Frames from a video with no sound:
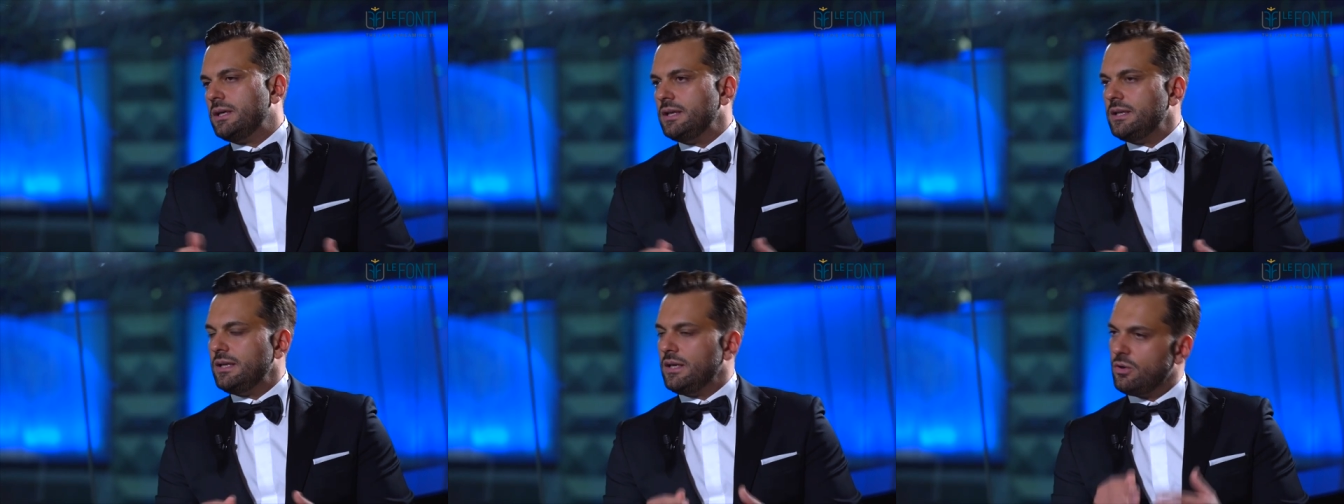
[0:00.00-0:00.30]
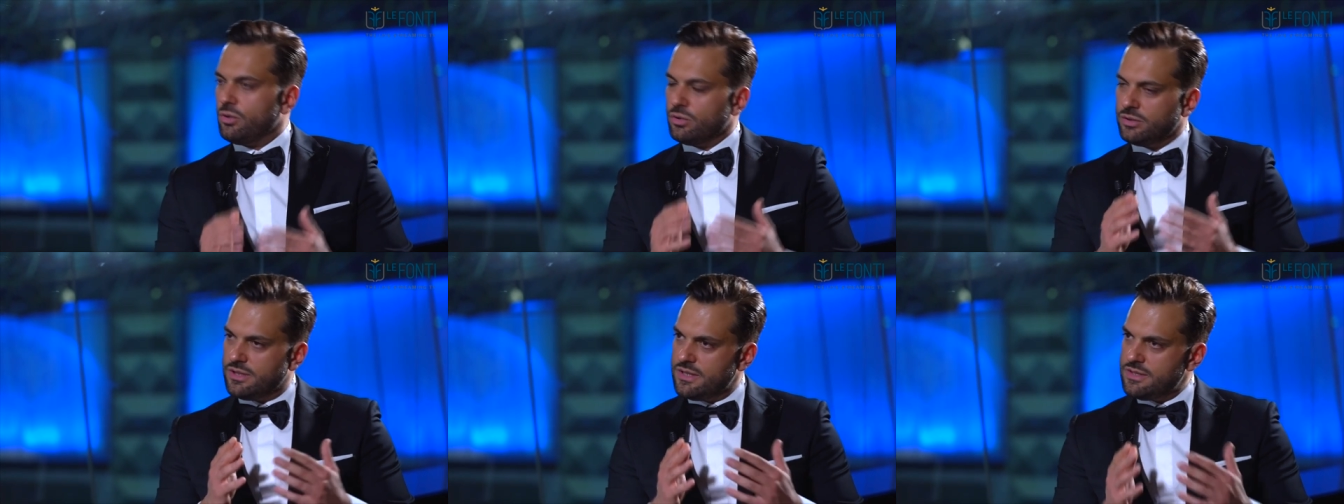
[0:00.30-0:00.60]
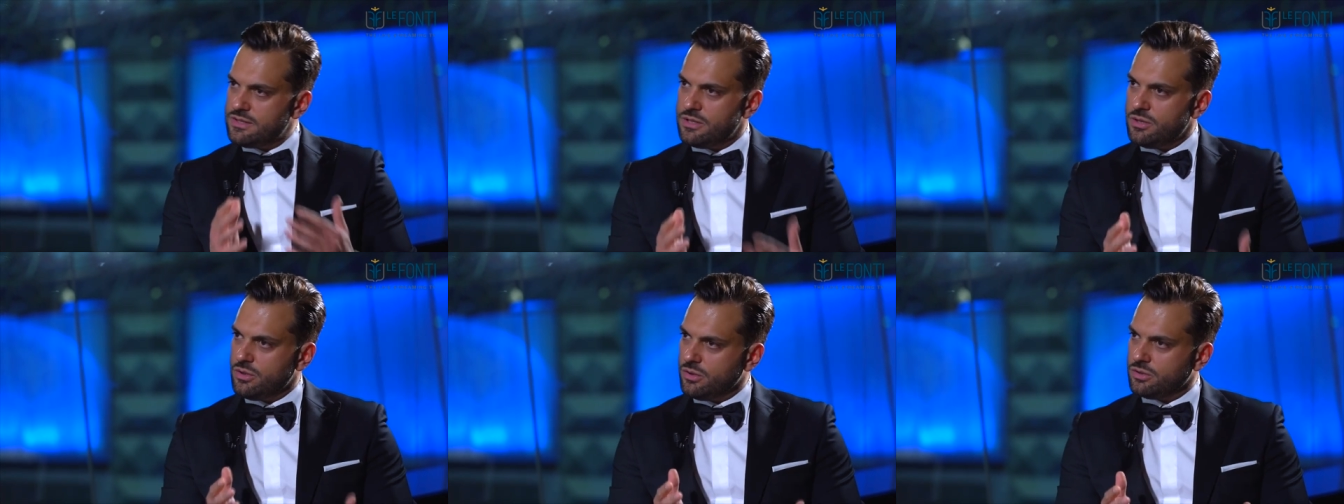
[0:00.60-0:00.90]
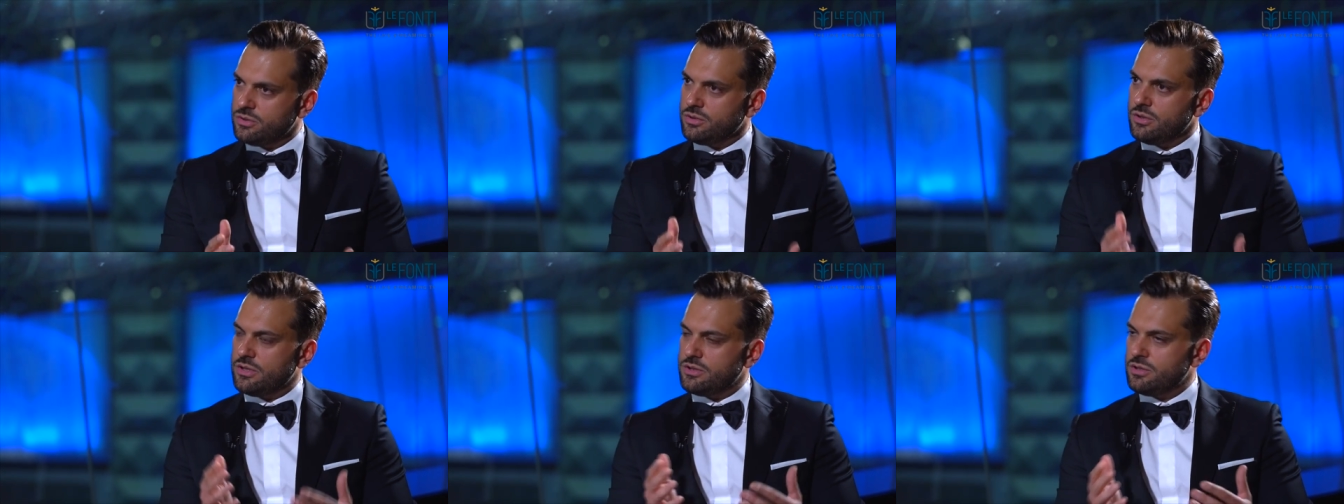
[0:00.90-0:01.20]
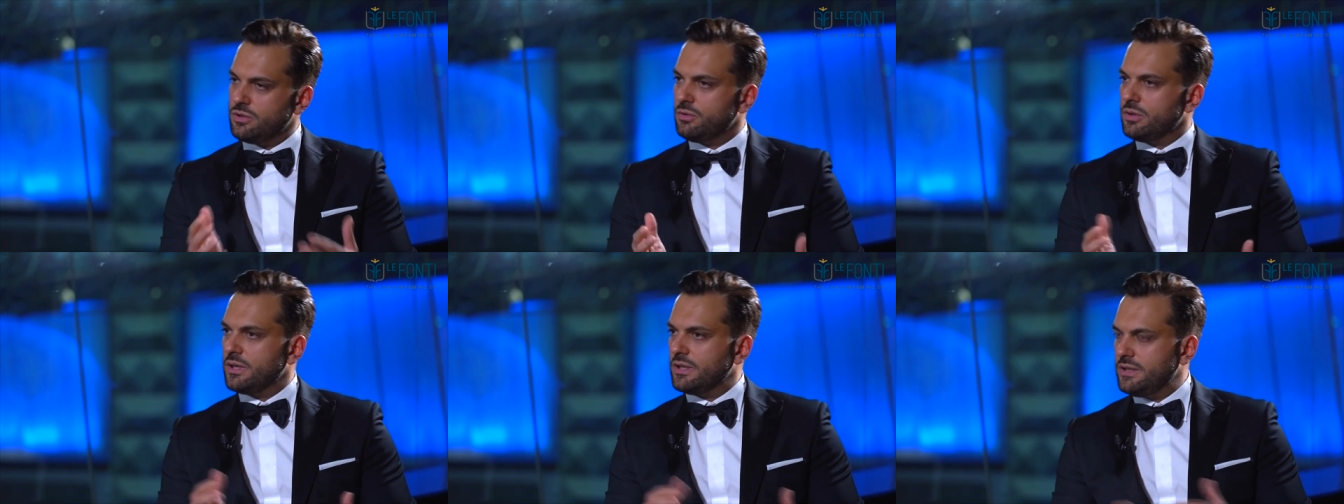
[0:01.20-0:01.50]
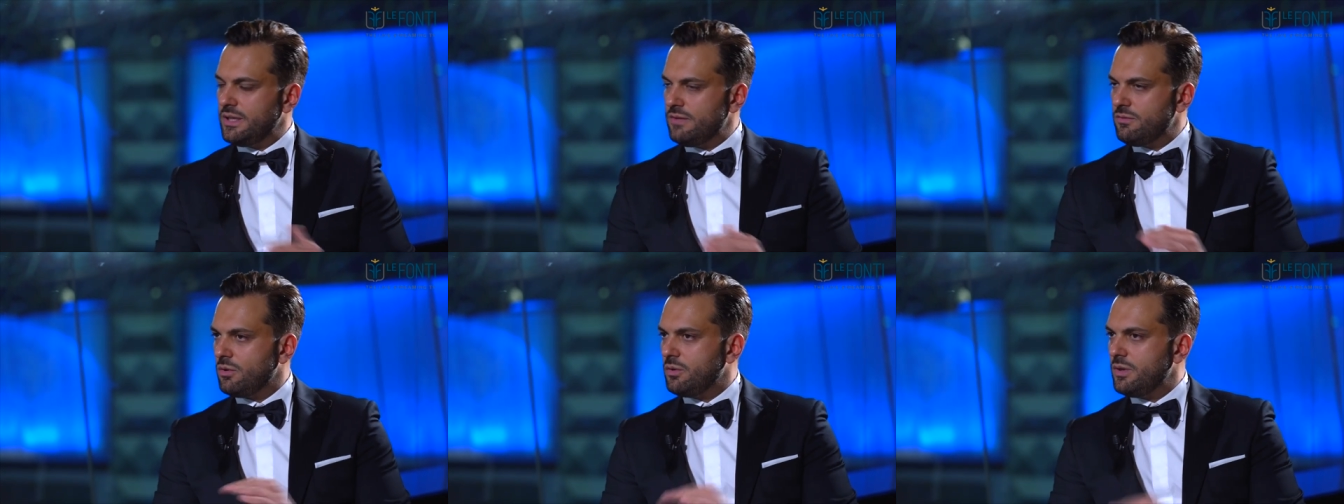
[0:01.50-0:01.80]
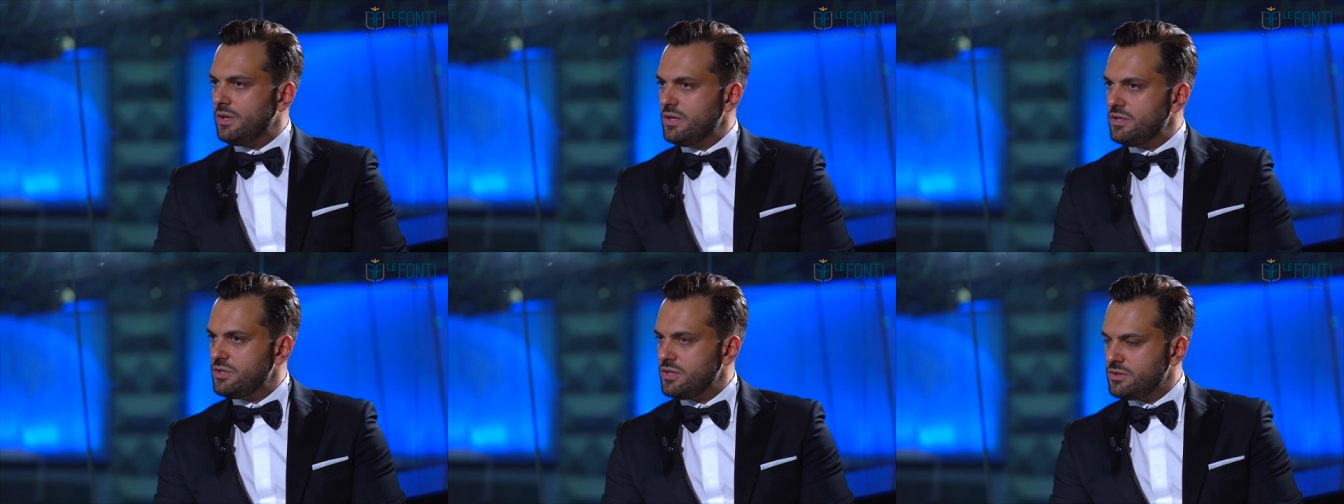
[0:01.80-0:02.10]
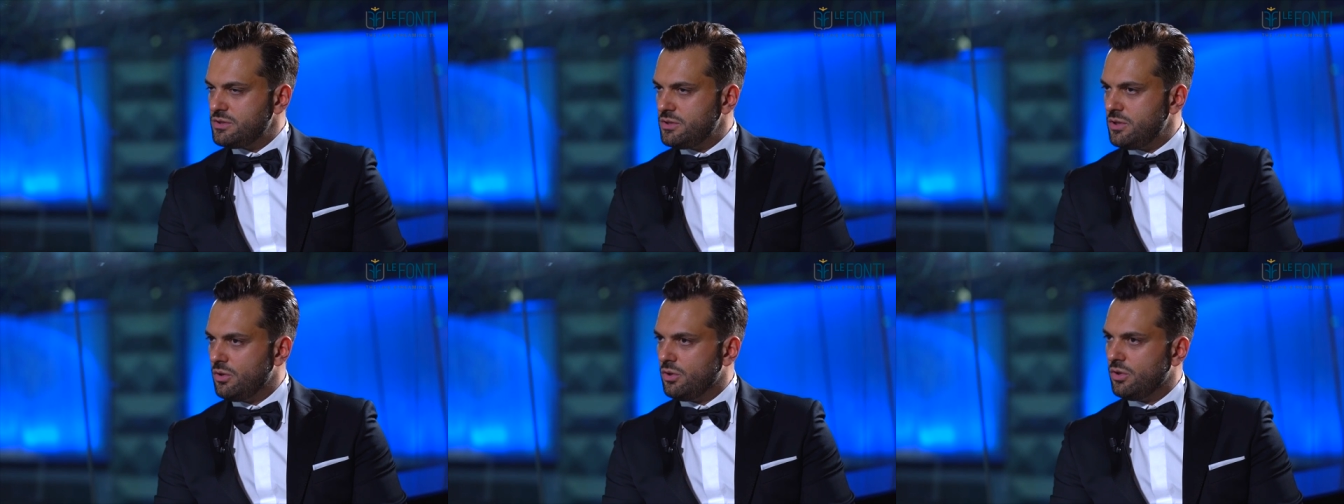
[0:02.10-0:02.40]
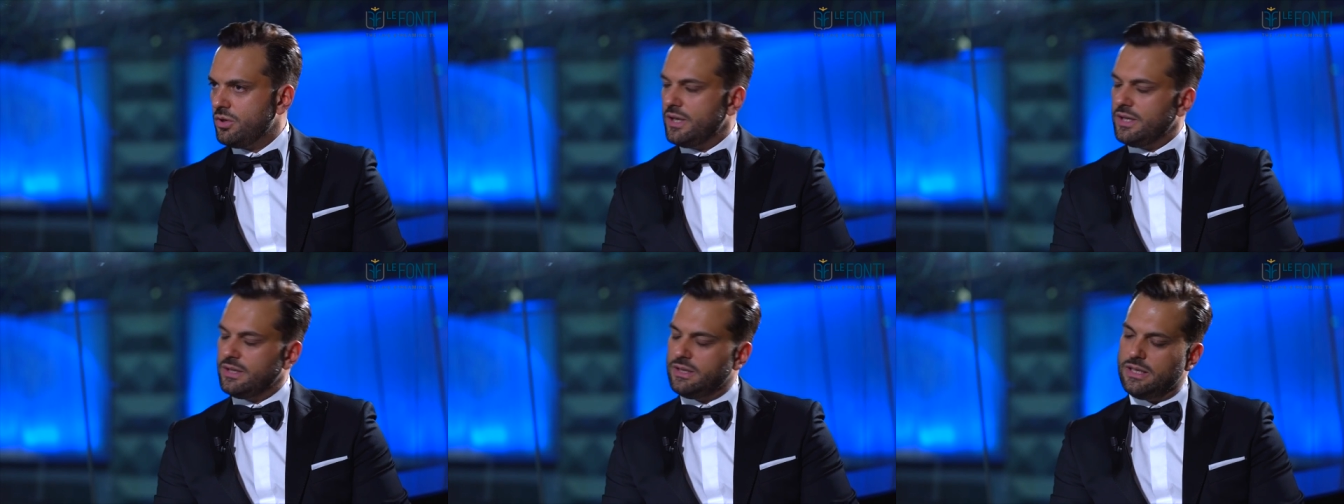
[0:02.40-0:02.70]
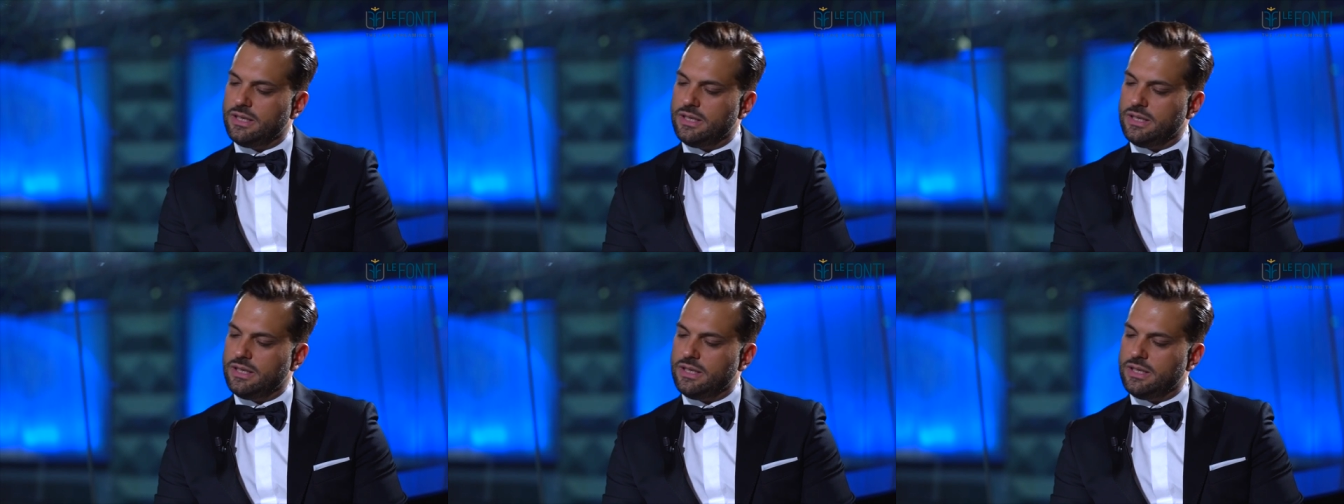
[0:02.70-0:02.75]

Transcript: di contenzioso assicurativo, quindi gestione